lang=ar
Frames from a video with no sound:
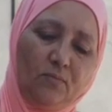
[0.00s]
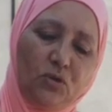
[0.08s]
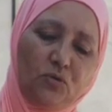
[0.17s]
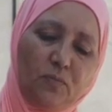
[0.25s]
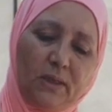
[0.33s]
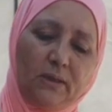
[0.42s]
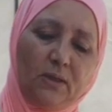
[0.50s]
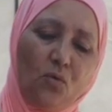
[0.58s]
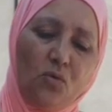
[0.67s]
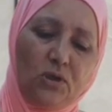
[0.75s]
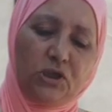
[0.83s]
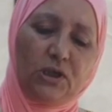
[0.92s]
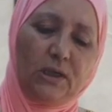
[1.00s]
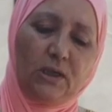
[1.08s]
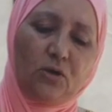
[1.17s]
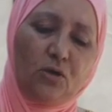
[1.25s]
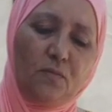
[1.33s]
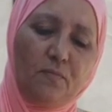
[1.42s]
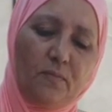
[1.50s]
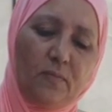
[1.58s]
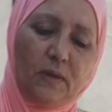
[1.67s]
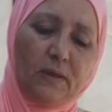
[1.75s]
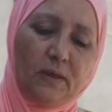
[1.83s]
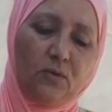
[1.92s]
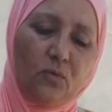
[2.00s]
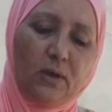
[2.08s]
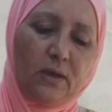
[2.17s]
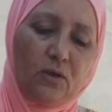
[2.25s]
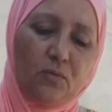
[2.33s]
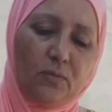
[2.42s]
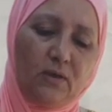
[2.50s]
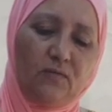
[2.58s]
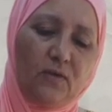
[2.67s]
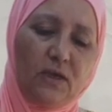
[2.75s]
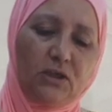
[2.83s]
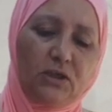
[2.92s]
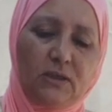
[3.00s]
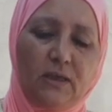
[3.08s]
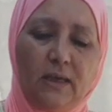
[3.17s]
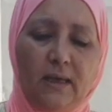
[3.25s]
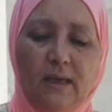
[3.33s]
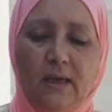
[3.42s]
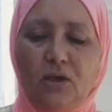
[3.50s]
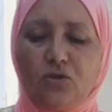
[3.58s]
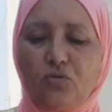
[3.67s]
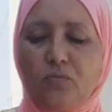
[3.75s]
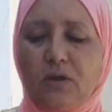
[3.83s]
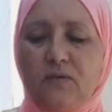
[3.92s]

باش ما نطولش عليكم انا غنوريكم كيفاش هانتوما